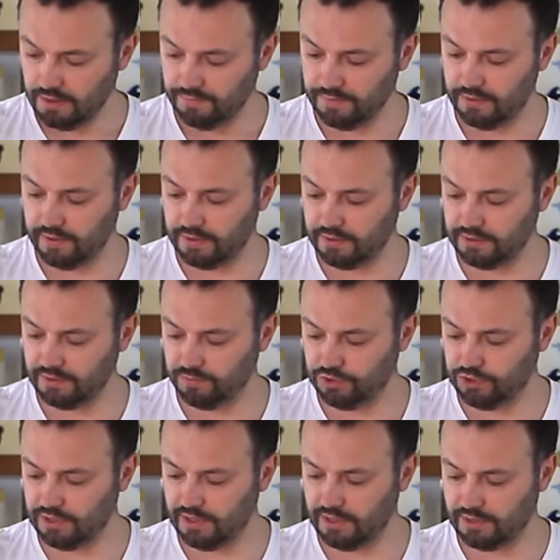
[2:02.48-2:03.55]
Вы, наверное,
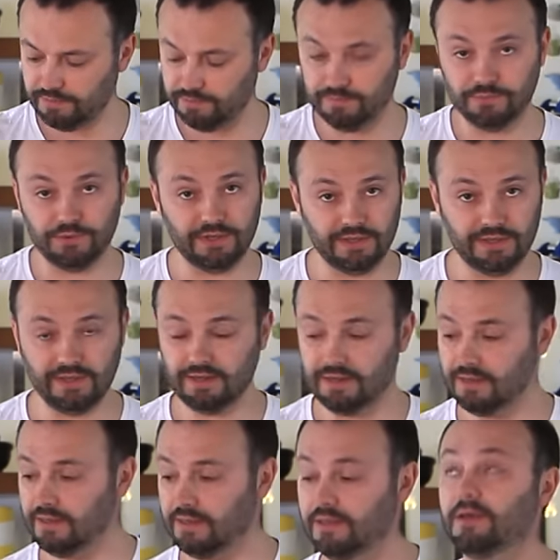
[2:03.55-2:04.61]
замечали
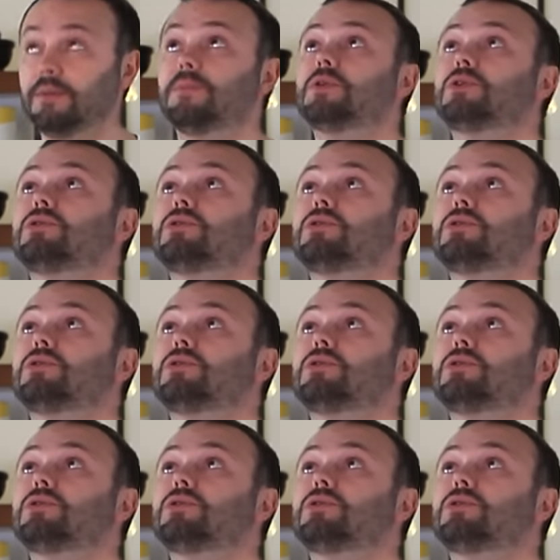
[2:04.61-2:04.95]
неоднократно,